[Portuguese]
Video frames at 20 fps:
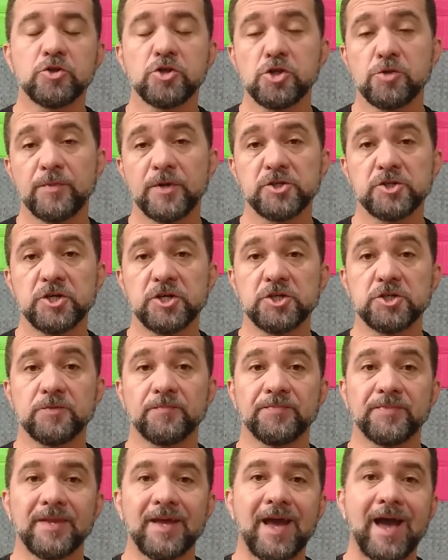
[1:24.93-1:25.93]
diz pra
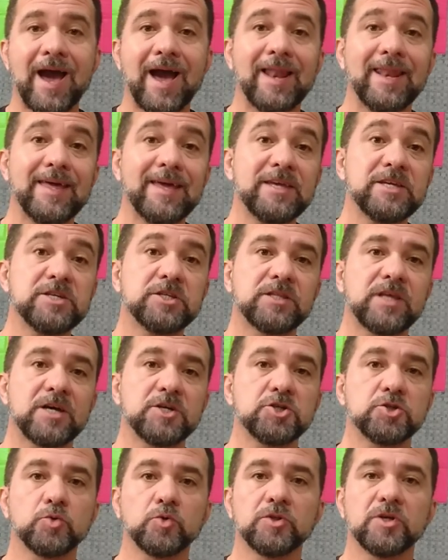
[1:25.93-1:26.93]
gente, além de estar tá
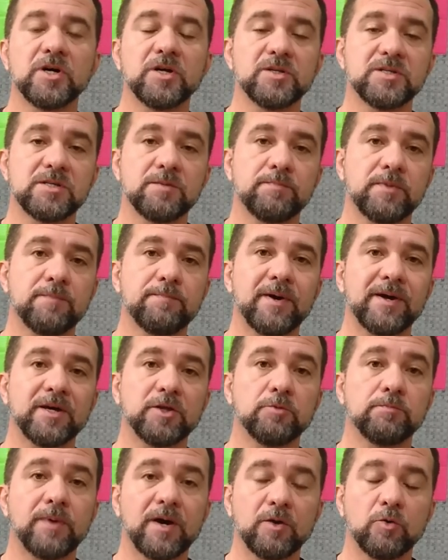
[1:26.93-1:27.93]
estudando e se
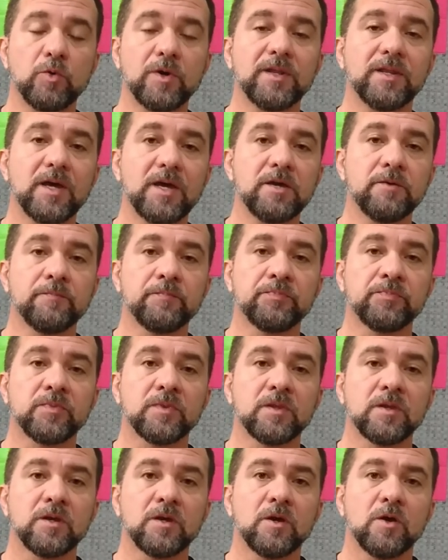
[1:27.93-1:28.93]
preparando para o Enem,
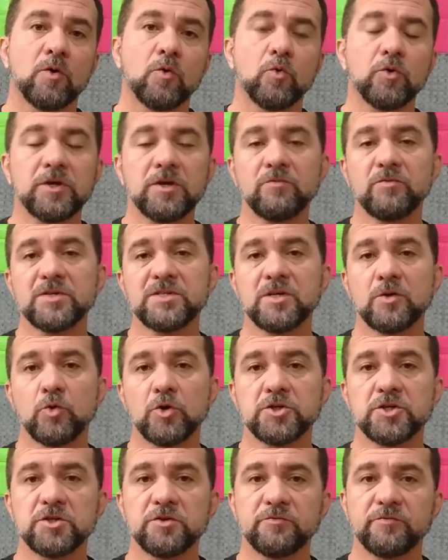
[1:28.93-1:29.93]
o que você
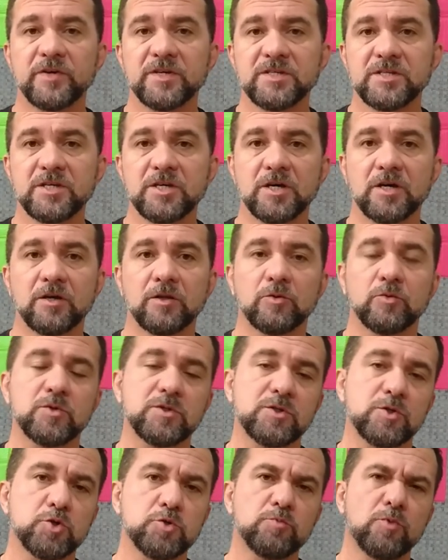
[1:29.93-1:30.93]
gosta de fazer nos
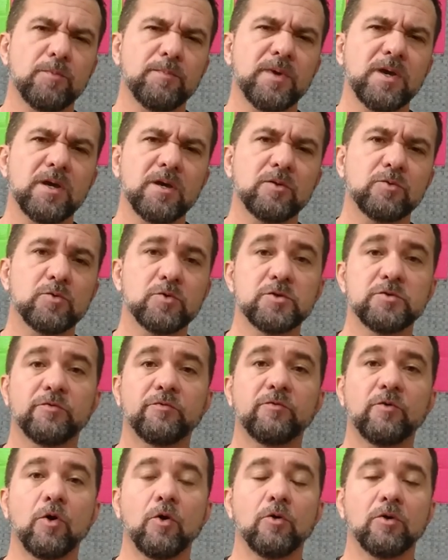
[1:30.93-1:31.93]
seus momentos de
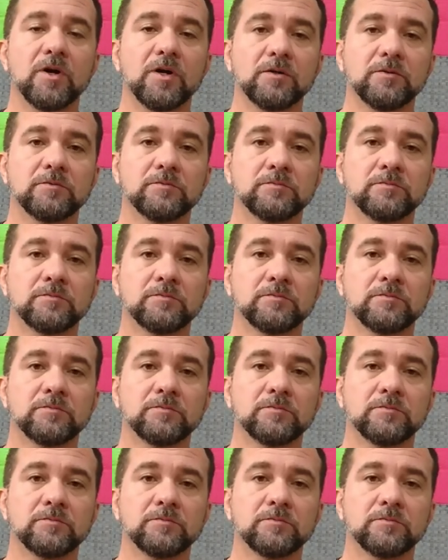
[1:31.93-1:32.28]
folga?